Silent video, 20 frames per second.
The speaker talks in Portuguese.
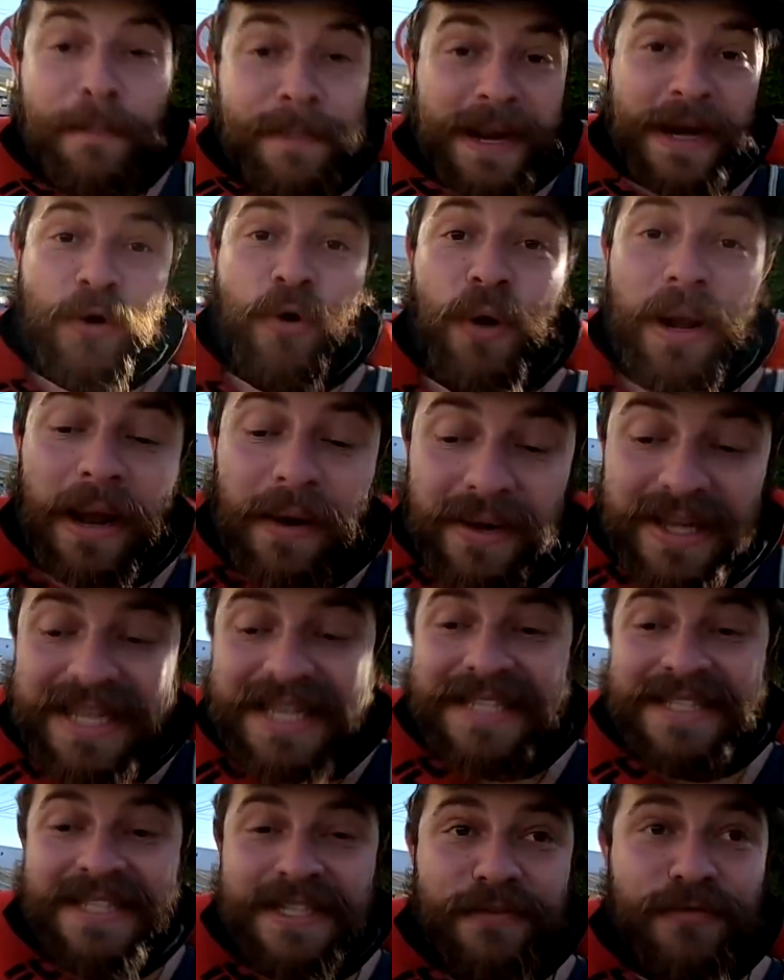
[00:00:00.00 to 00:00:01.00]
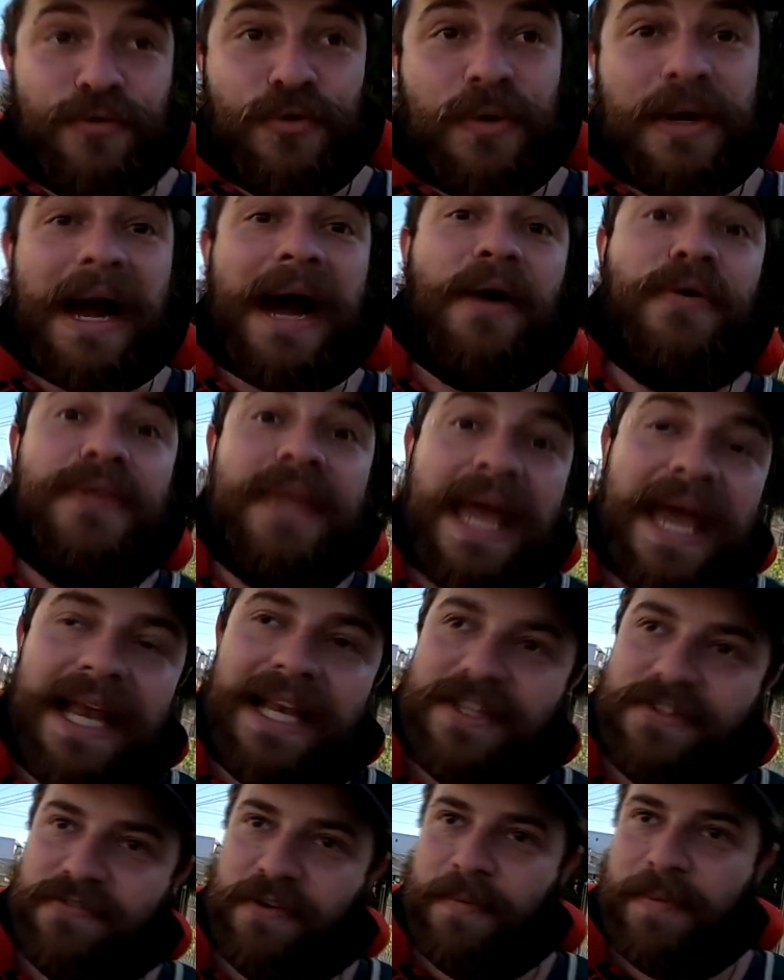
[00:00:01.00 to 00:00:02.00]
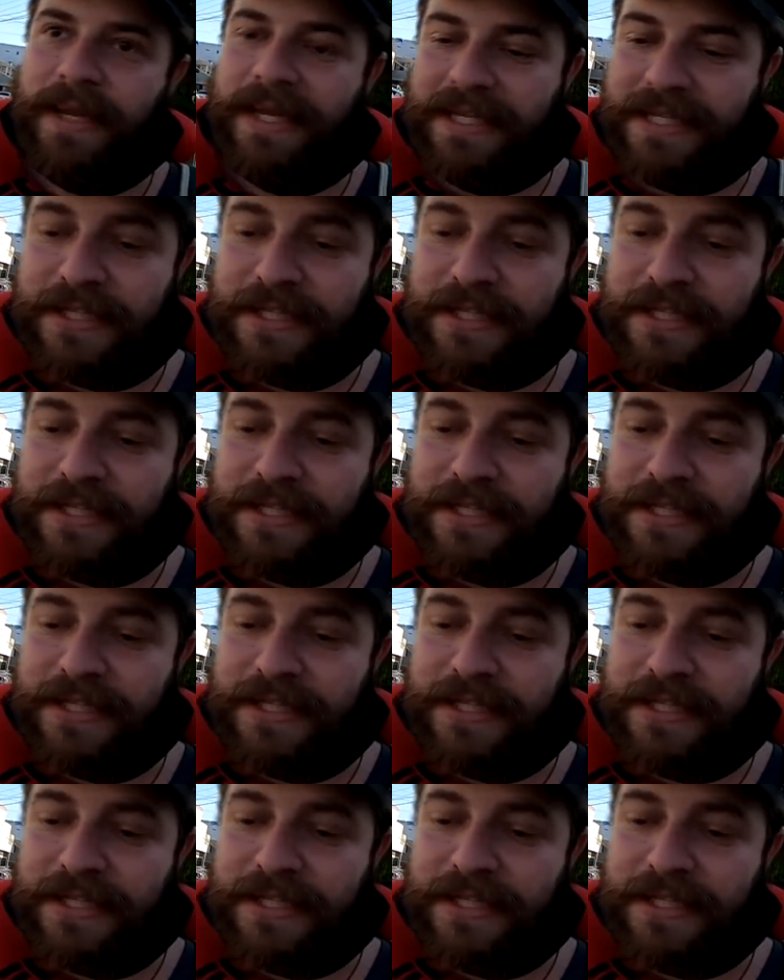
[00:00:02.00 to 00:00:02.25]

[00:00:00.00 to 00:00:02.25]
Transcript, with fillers: pra colar um adesivo no carro deles, família.